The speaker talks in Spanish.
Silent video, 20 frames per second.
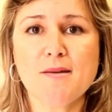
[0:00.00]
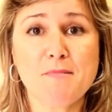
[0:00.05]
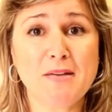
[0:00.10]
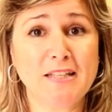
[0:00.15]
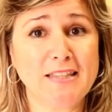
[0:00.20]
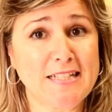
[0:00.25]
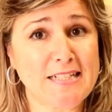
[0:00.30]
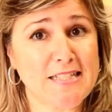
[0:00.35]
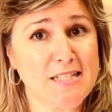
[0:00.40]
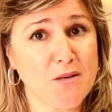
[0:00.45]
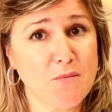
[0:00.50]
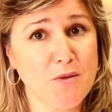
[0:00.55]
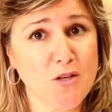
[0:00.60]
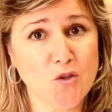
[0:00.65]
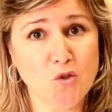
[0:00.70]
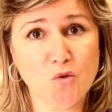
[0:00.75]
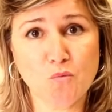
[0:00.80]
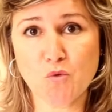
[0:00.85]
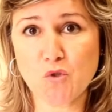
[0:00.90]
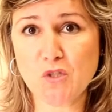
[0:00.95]
Me está
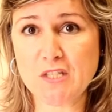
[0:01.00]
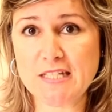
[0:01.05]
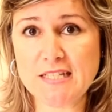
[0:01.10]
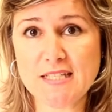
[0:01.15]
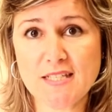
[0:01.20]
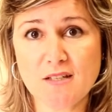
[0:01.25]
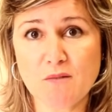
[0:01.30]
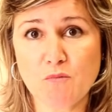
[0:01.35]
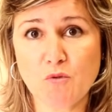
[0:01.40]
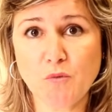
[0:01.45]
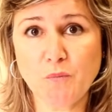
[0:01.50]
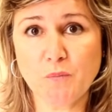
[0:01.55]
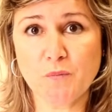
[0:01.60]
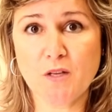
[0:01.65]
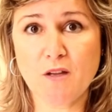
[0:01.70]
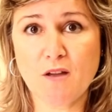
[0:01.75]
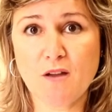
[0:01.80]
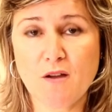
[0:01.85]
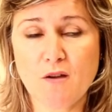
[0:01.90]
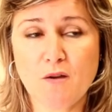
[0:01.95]
sirviendo muchísimo
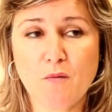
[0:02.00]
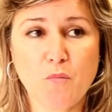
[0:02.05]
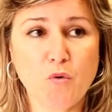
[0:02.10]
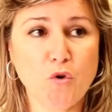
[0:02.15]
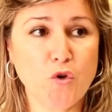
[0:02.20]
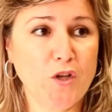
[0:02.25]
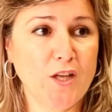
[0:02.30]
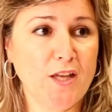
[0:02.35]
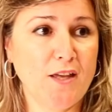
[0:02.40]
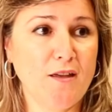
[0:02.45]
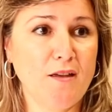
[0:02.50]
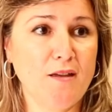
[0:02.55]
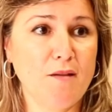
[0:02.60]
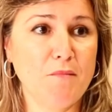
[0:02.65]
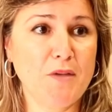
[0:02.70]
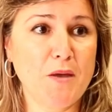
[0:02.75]
porque